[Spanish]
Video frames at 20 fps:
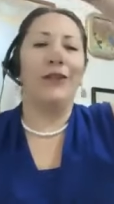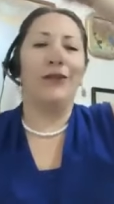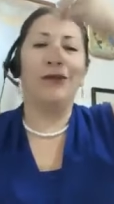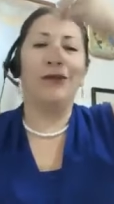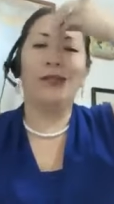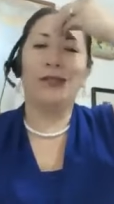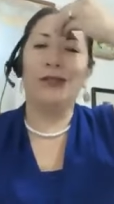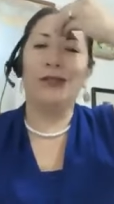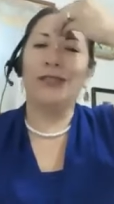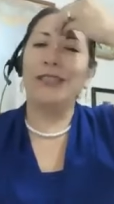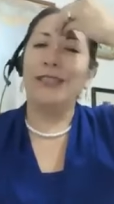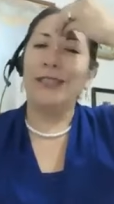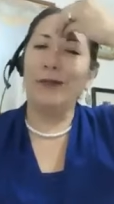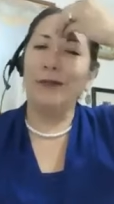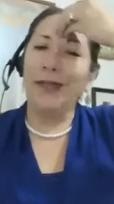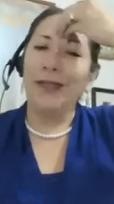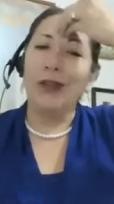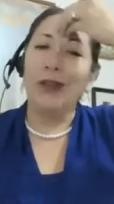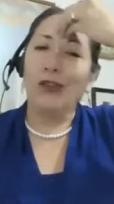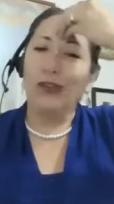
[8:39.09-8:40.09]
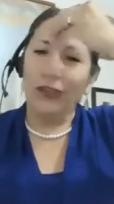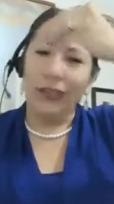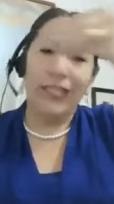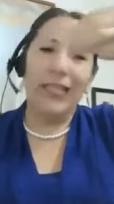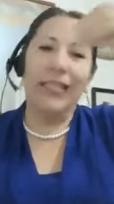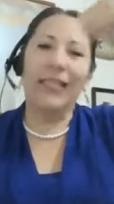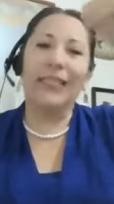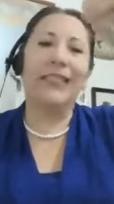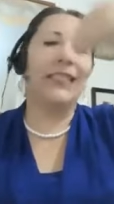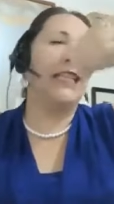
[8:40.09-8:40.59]
nuestro sistema
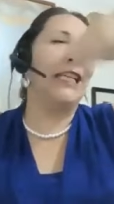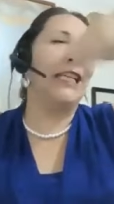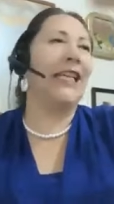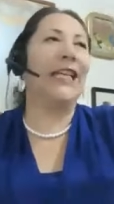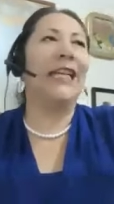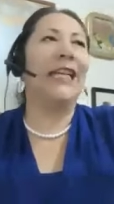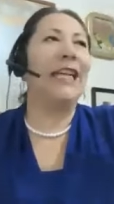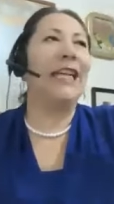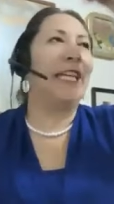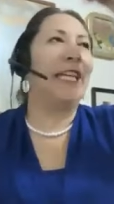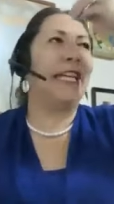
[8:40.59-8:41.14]
inconsciente,